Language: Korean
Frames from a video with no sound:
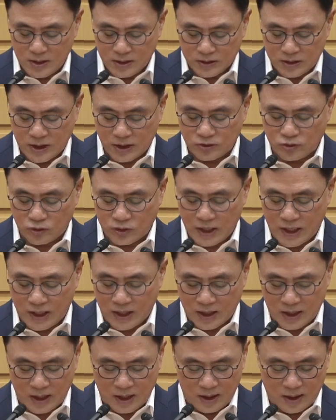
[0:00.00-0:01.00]

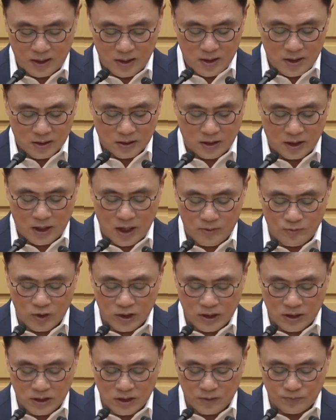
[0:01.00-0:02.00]
제조사에게 결함
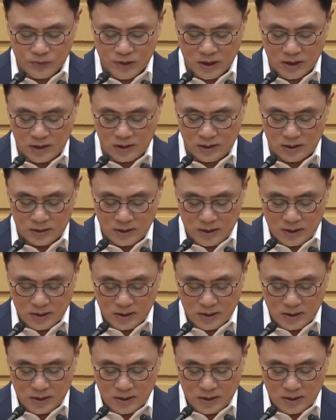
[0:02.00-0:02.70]
원인 입증을